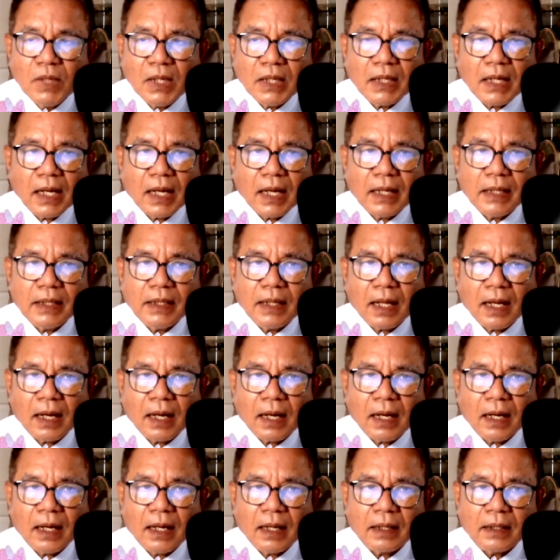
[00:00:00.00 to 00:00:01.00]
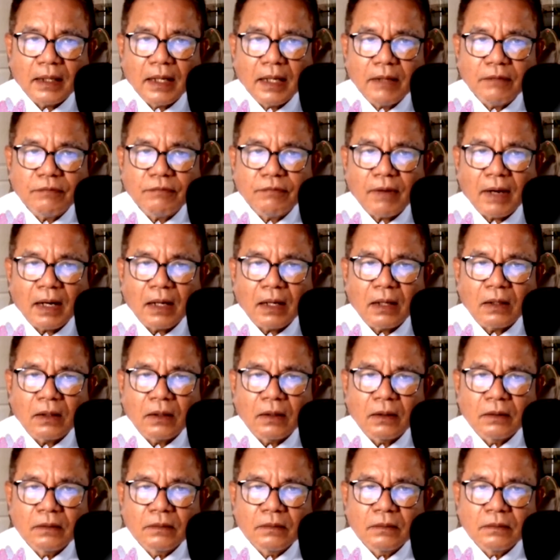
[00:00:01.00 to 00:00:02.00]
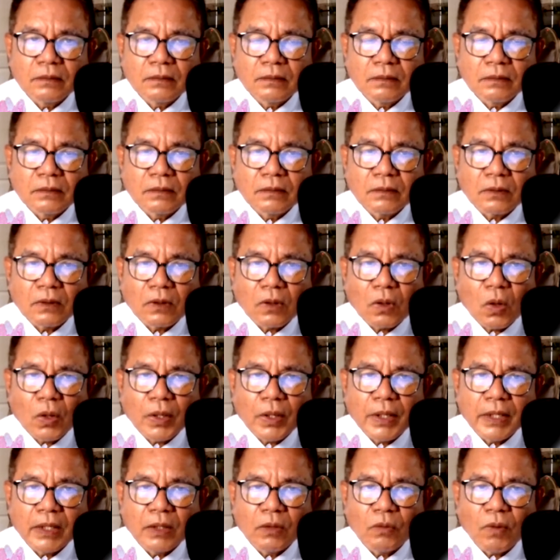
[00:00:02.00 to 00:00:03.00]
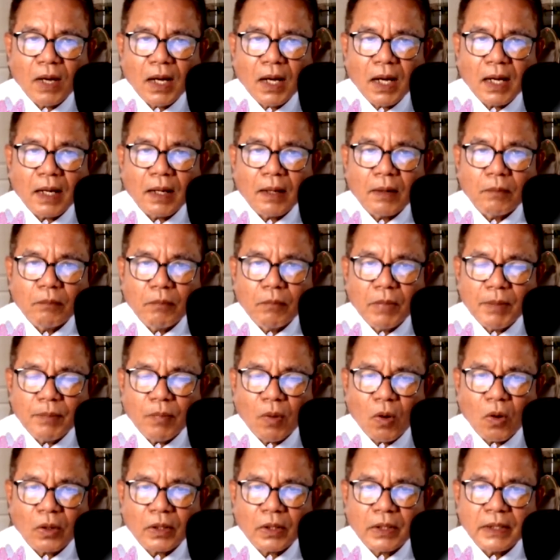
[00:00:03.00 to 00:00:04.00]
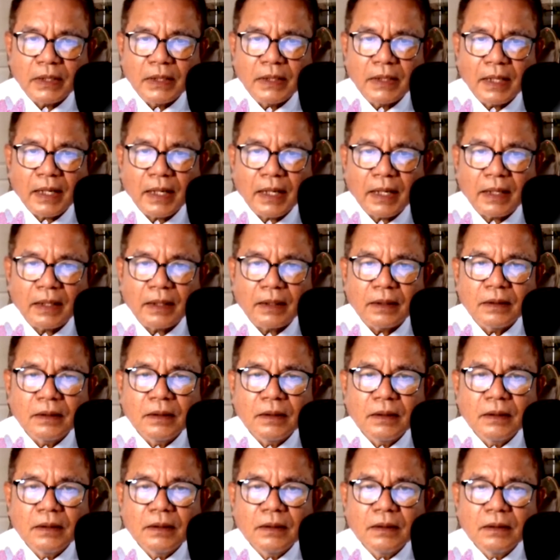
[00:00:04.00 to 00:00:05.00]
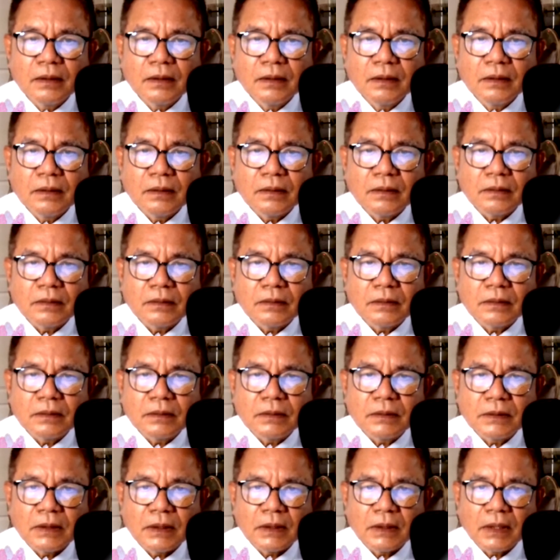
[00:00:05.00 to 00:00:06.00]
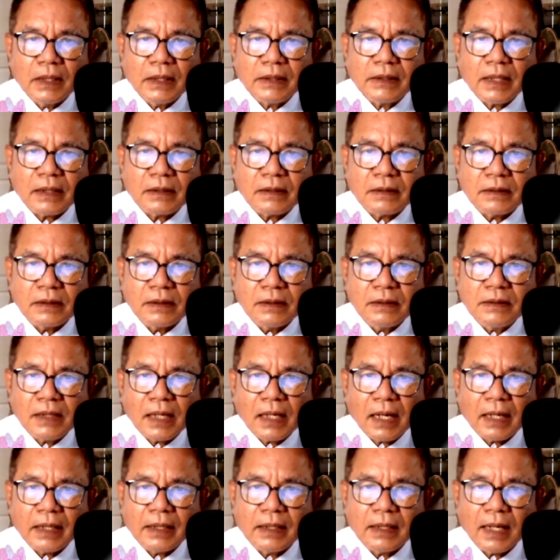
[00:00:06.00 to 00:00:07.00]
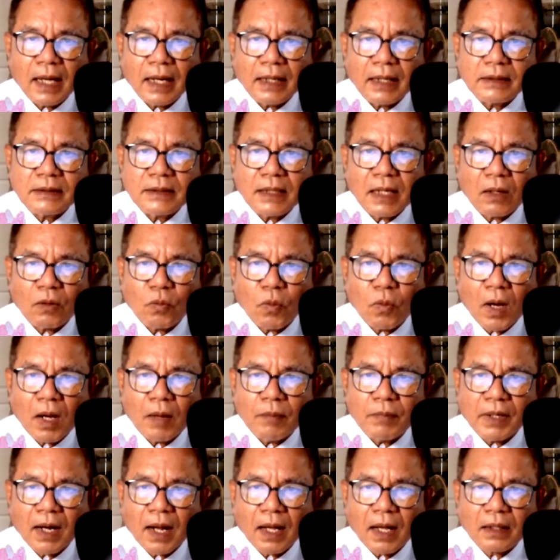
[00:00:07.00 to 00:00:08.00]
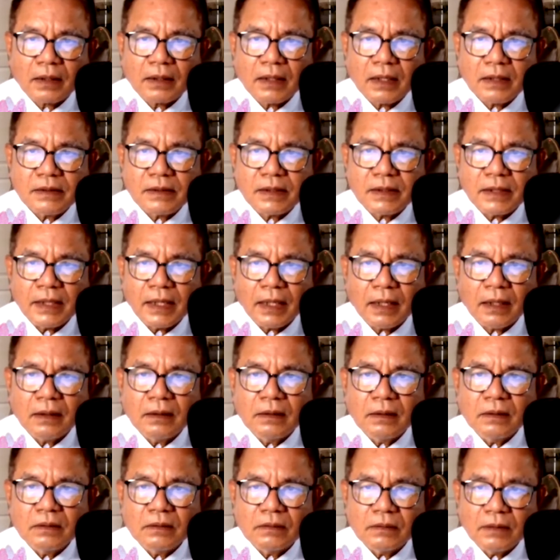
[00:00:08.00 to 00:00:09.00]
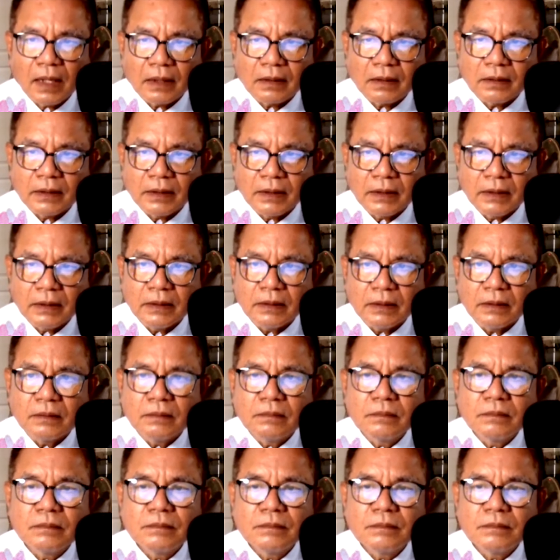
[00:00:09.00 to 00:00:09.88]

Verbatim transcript: เมื่อนายลาได้ฟังก็เห็นว่าไม่พอกินแน่ จึงได้ตัดสินใจละจากความรักนั้นเสียดังนี้